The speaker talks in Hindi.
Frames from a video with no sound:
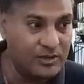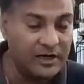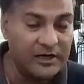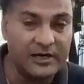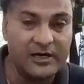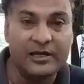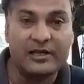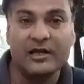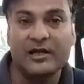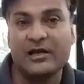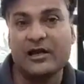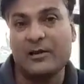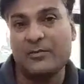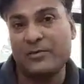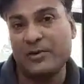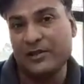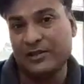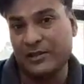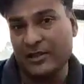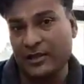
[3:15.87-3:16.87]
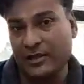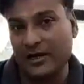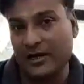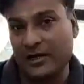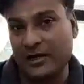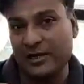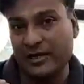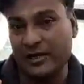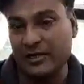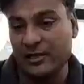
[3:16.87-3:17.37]
कटरिंग अगर आप लेते हैं
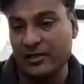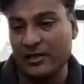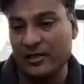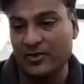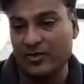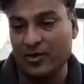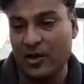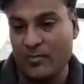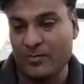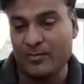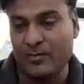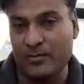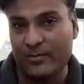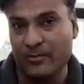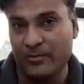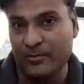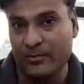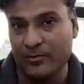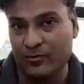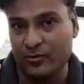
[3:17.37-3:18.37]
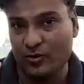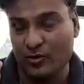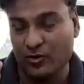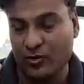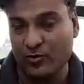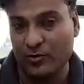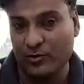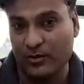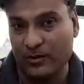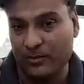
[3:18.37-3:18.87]
कटरिंग के अंदर जो आप
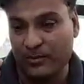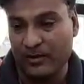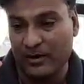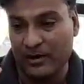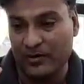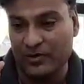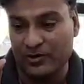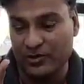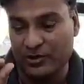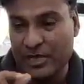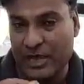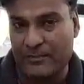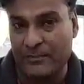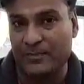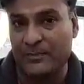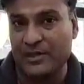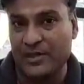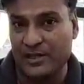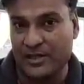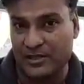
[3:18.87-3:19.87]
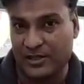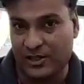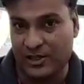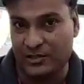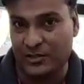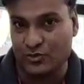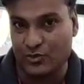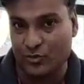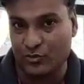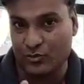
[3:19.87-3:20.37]
उसको जो गैप दे देते
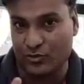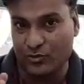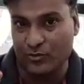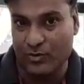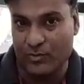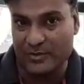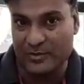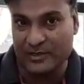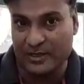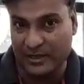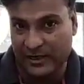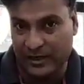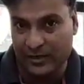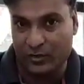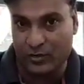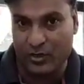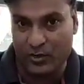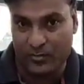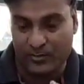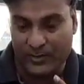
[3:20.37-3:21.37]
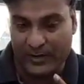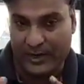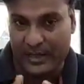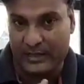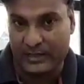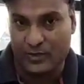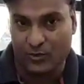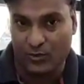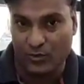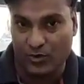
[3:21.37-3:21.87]
हैं इसको जो वापस कटरिंग को आप
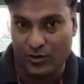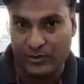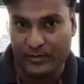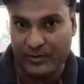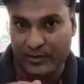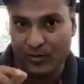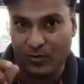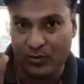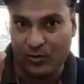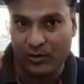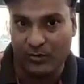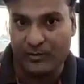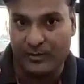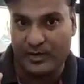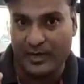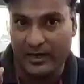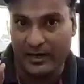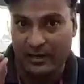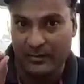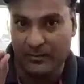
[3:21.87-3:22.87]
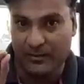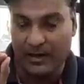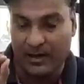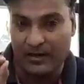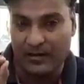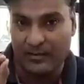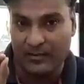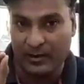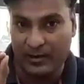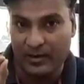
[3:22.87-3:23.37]
पहनाते हैं उंगली पे उंगली पहनाने के
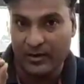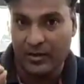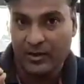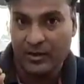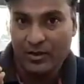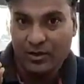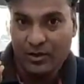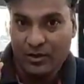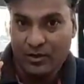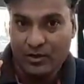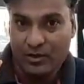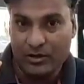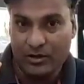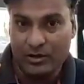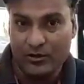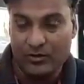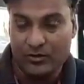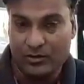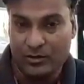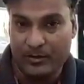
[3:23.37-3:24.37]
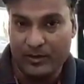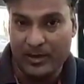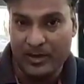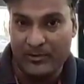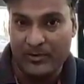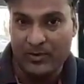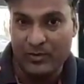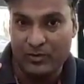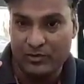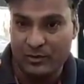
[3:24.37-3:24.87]
बाद में उसके
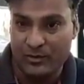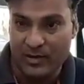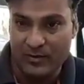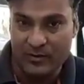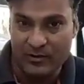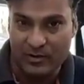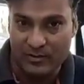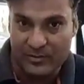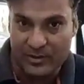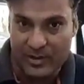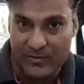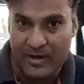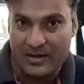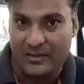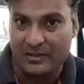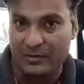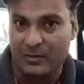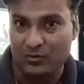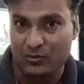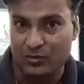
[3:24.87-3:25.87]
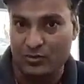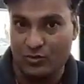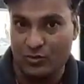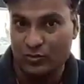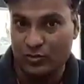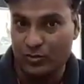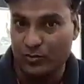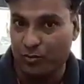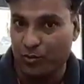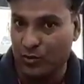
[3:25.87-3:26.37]
पैर में उसके बाद में जो आप दबाते हैं
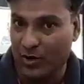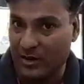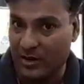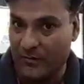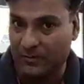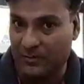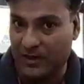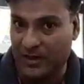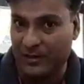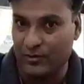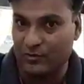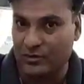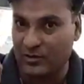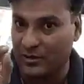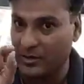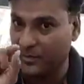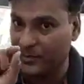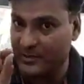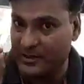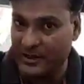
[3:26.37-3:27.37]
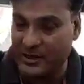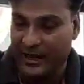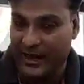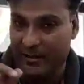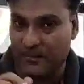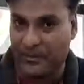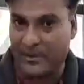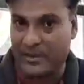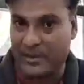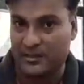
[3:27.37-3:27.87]
उसको तो पूरा दबता नहीं उसके अंदर
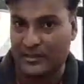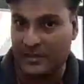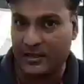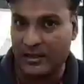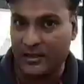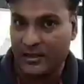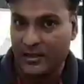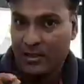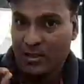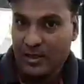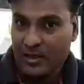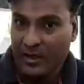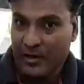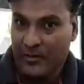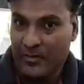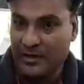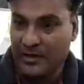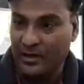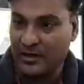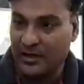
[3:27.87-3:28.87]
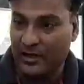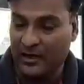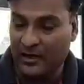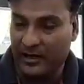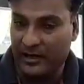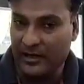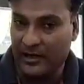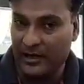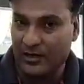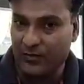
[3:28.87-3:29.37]
गैप रह जाता है कभी ना
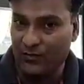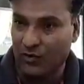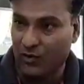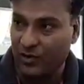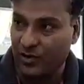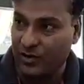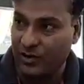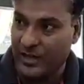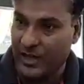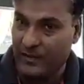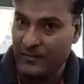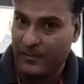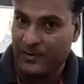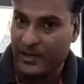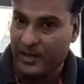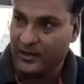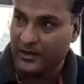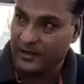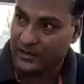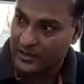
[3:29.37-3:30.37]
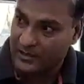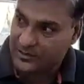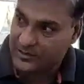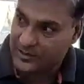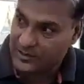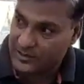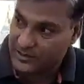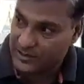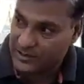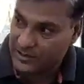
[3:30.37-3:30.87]
कहीं ना कहीं वो गैप क्या कि
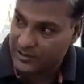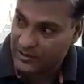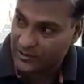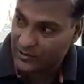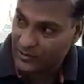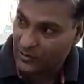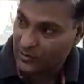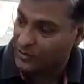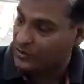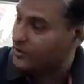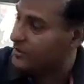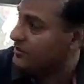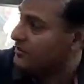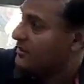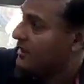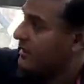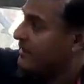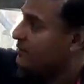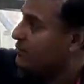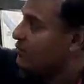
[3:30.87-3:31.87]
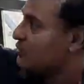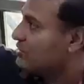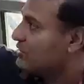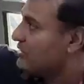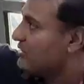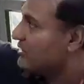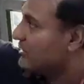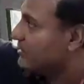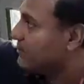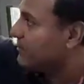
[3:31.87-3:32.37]
किसी जो ये तानी
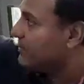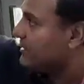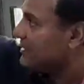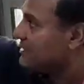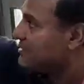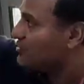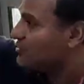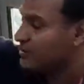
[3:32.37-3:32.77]
होती है देखिए पतली